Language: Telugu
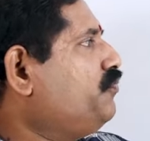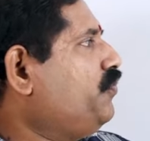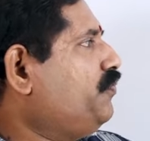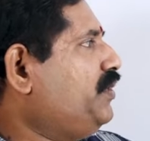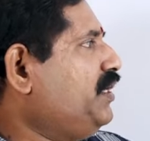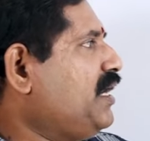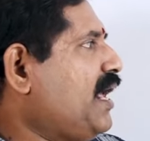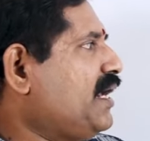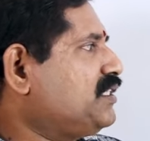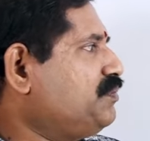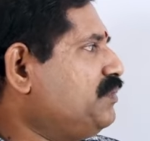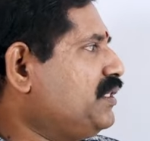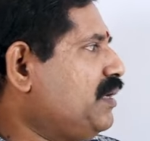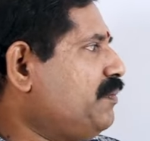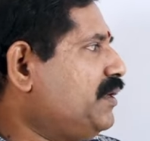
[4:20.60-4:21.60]
ఫిఫ్టీ ల్యాక్స్
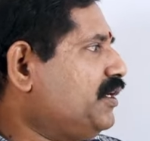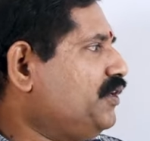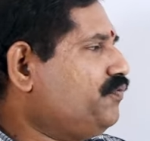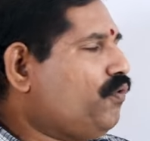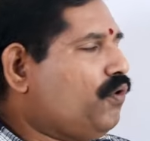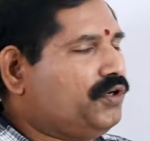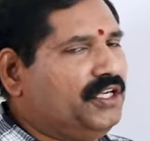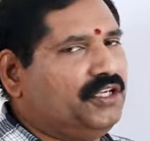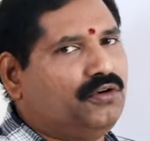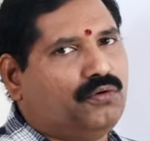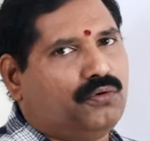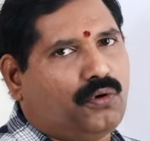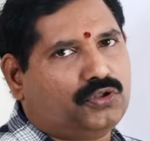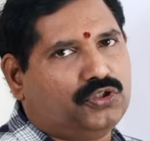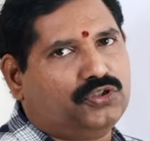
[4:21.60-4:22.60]
మీద మనకి ఫోర్టీన్
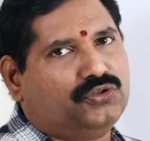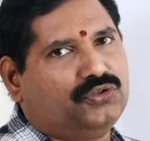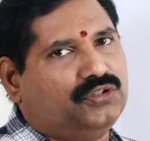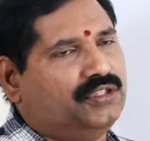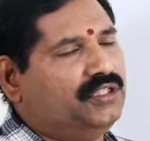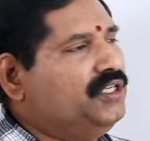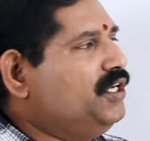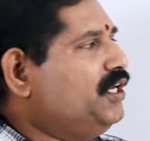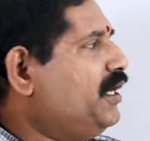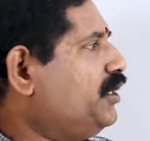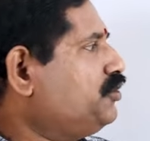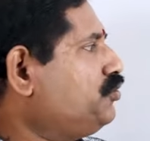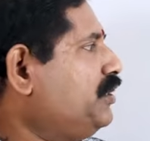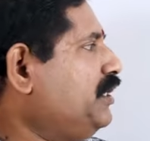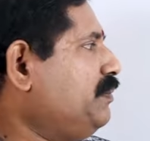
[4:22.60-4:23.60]
క్రోర్స్ వస్తుంది ఇక
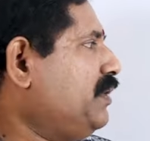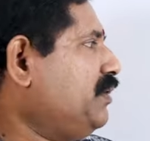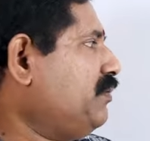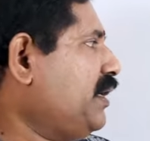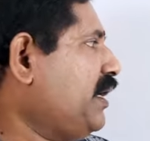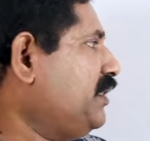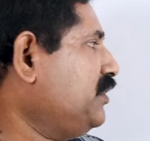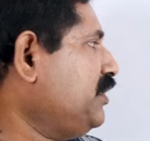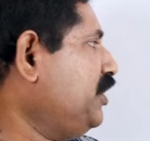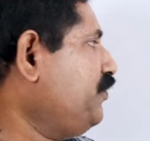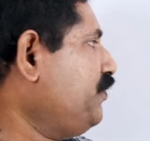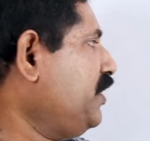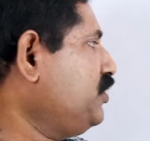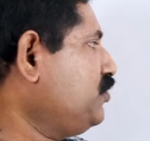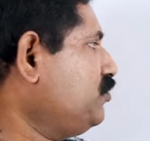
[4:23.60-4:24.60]
చూడండి మనం ఎంత
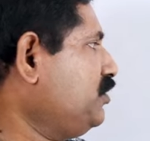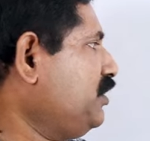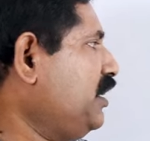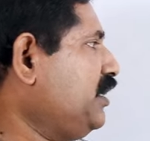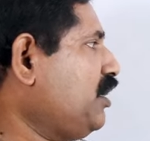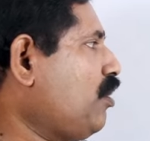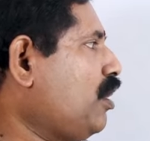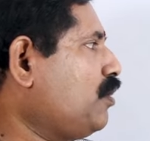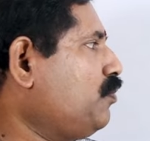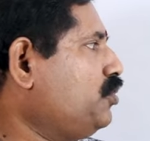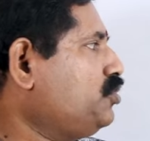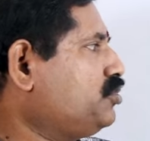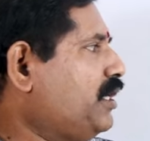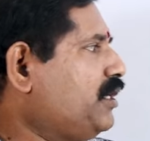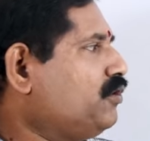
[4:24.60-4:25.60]
డిఫరెన్స్ ఉంది అంటే
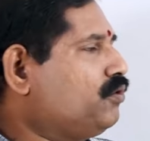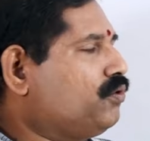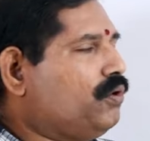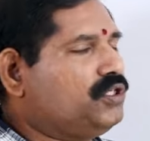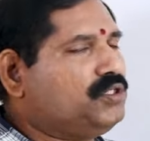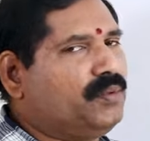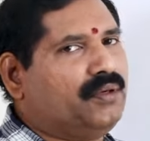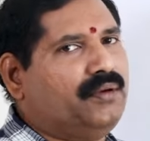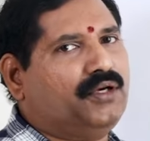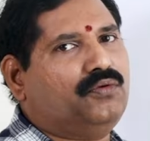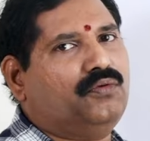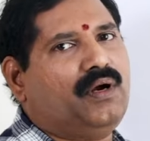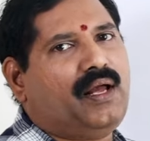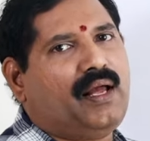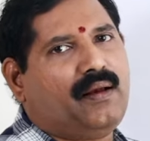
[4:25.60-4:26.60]
ఆల్మోస్ట్ టెన్ క్రోర్స్ మనం ఎక్కువ